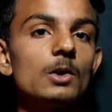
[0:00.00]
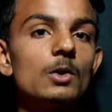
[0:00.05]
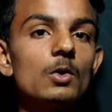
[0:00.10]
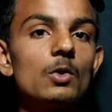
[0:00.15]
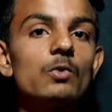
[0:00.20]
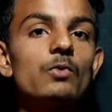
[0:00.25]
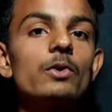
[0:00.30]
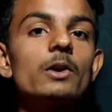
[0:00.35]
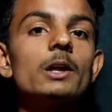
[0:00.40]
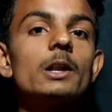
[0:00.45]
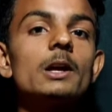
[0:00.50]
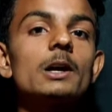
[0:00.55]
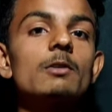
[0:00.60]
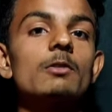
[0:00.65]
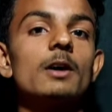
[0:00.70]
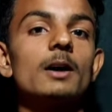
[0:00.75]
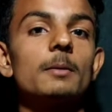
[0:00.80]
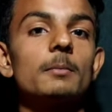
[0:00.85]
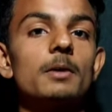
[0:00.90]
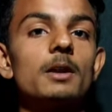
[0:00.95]
वो फेर कब
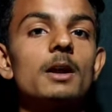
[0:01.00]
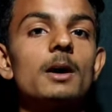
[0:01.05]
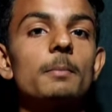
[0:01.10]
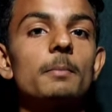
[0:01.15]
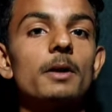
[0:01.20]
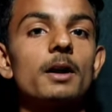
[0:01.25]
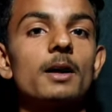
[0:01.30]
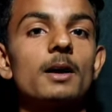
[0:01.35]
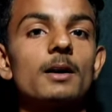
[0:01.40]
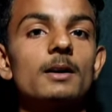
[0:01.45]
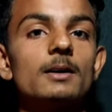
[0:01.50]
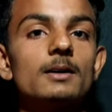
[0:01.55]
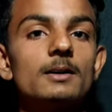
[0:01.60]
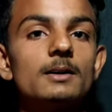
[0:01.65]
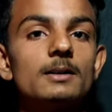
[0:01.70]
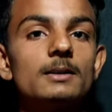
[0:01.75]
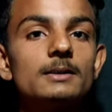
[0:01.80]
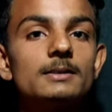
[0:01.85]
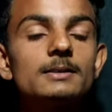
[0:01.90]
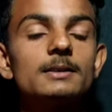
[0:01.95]
है मना अपना
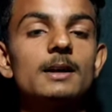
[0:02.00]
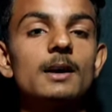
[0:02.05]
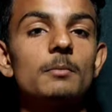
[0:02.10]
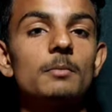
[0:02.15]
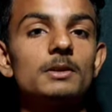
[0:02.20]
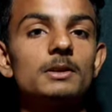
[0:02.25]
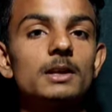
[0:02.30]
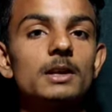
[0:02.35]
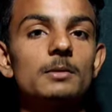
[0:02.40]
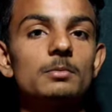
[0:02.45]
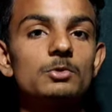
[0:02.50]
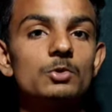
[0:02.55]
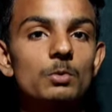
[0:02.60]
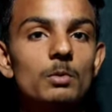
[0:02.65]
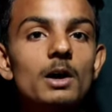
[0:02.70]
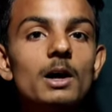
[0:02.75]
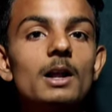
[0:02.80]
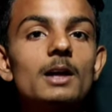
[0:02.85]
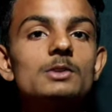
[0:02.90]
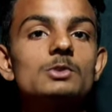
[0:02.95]
इसका मतलब
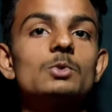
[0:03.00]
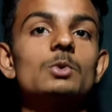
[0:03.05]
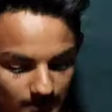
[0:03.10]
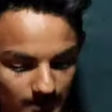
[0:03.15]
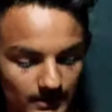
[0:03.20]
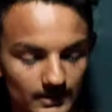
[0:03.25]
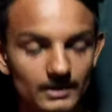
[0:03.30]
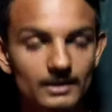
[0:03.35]
दोबारा जो